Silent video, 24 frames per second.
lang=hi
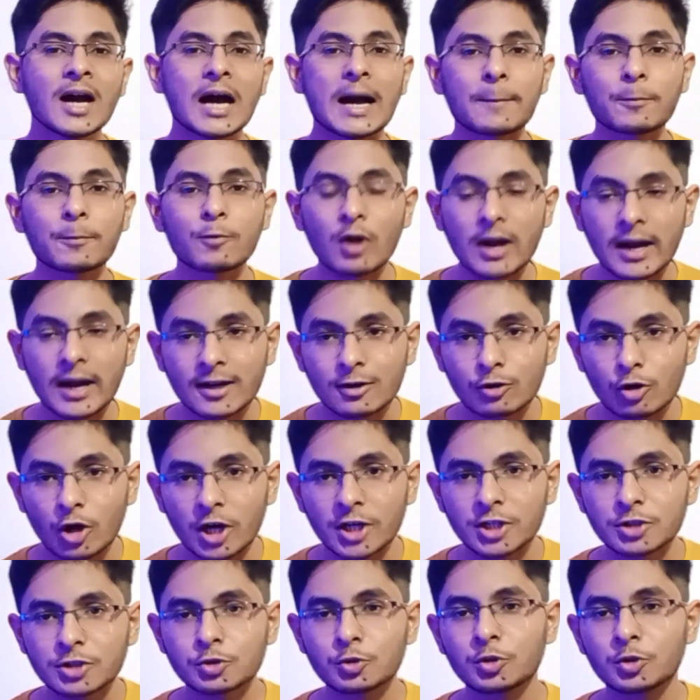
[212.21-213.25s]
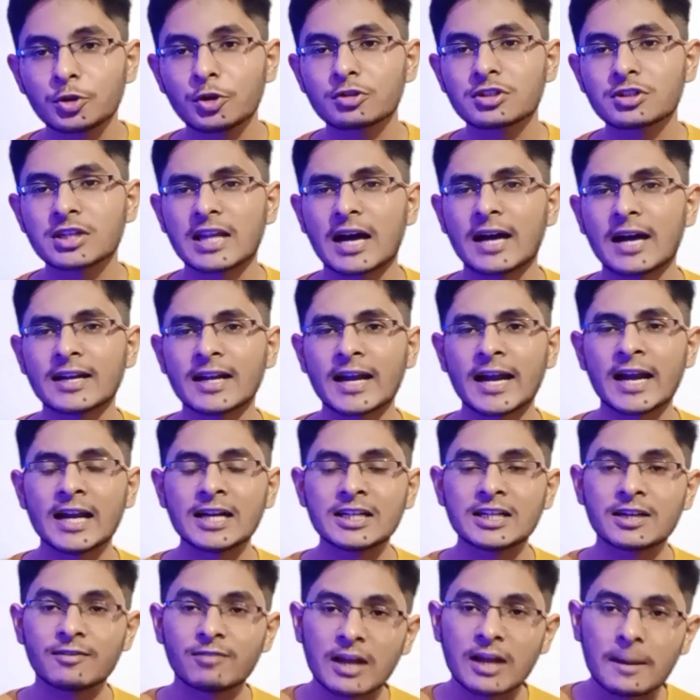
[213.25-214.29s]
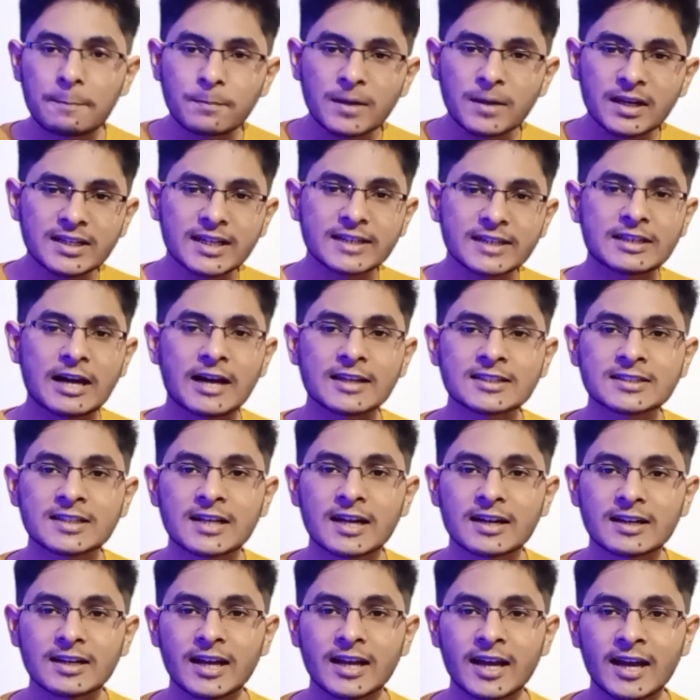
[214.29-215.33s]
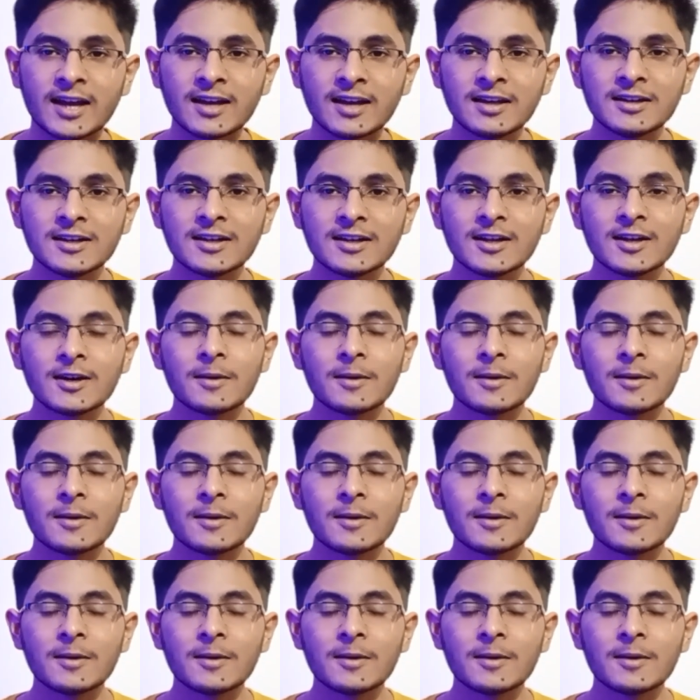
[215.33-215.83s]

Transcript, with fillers: आपको एंड्रॉयड स्टूडियो चलाना है डेवलपमेंट के टास्क करने हैं